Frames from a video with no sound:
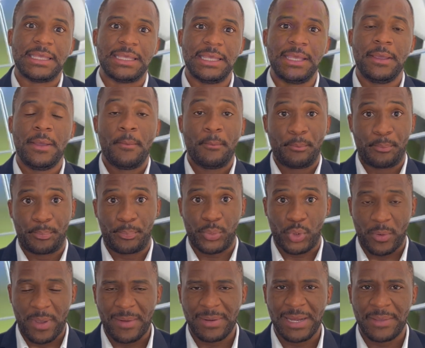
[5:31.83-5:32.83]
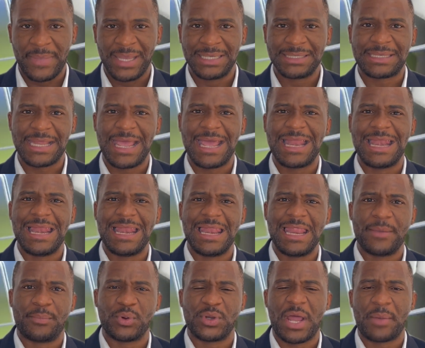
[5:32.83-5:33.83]
y probablemente
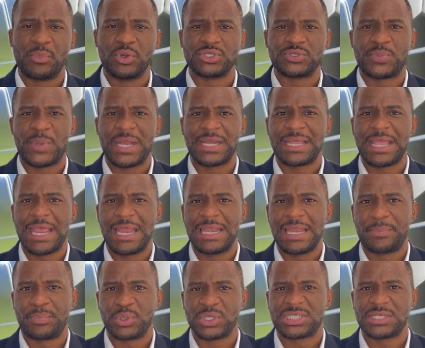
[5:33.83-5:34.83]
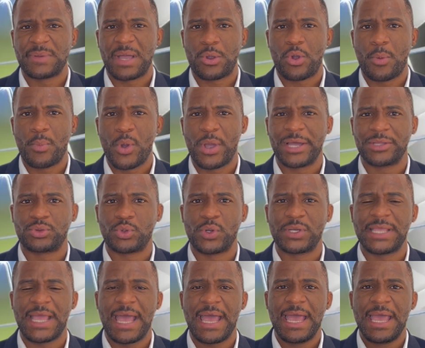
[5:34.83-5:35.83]
le podamos ver en la próxima
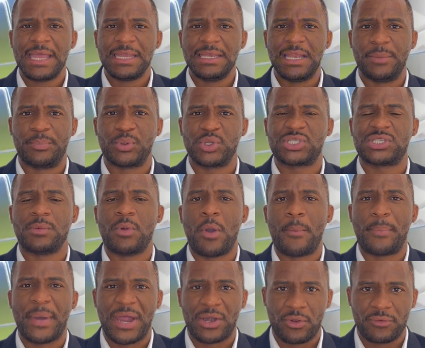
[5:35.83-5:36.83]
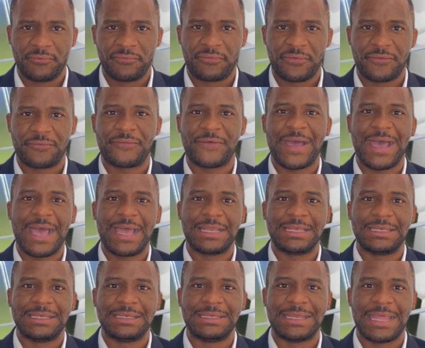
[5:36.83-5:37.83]
convocatoria del próximo parón
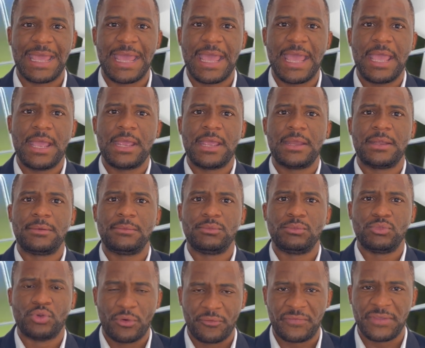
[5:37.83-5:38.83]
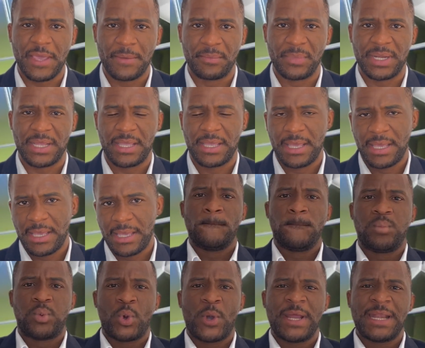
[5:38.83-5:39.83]
FIFA de noviembre.
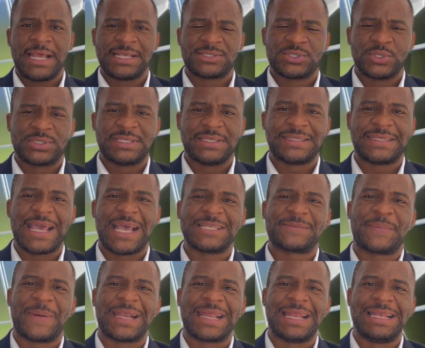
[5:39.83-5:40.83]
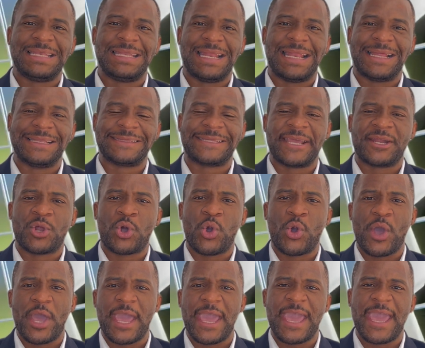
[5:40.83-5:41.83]
Buenas noticias para el
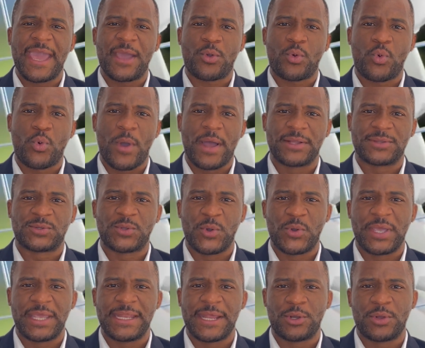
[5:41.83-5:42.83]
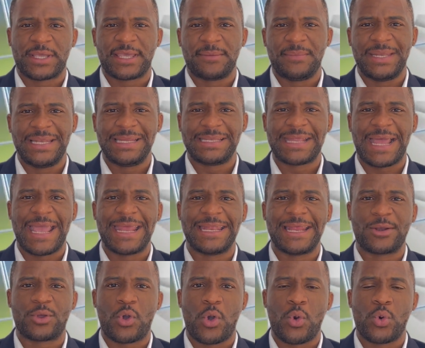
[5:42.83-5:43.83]
delantero ecuatoriano que milita en
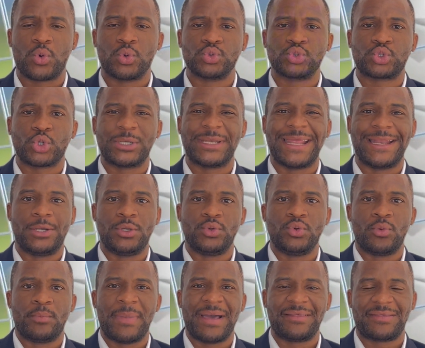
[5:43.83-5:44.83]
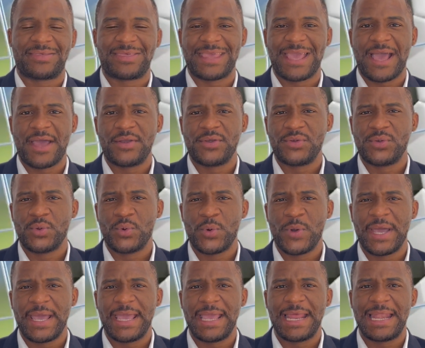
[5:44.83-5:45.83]
el conjunto del Numancia,
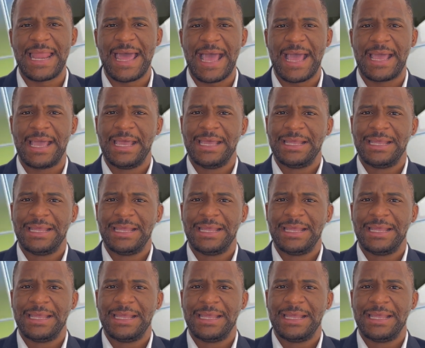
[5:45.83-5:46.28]
Noel a?